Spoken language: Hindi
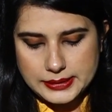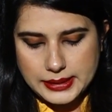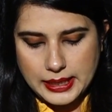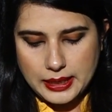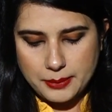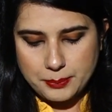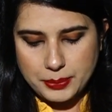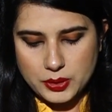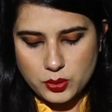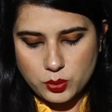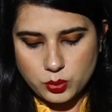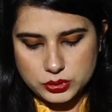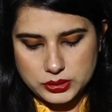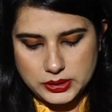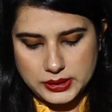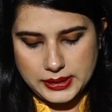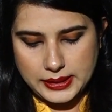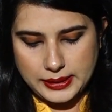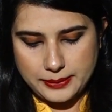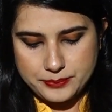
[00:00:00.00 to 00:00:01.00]
यहाँ पर
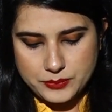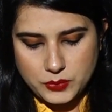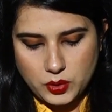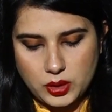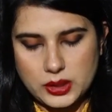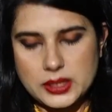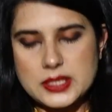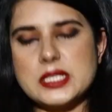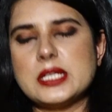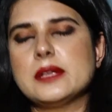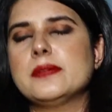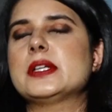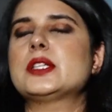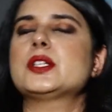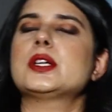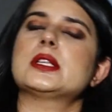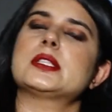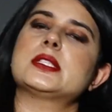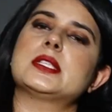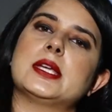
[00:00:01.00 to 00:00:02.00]
होती है और इसी
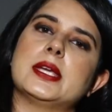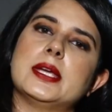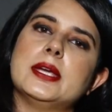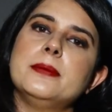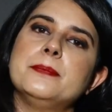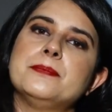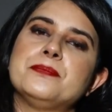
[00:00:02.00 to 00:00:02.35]
वजह से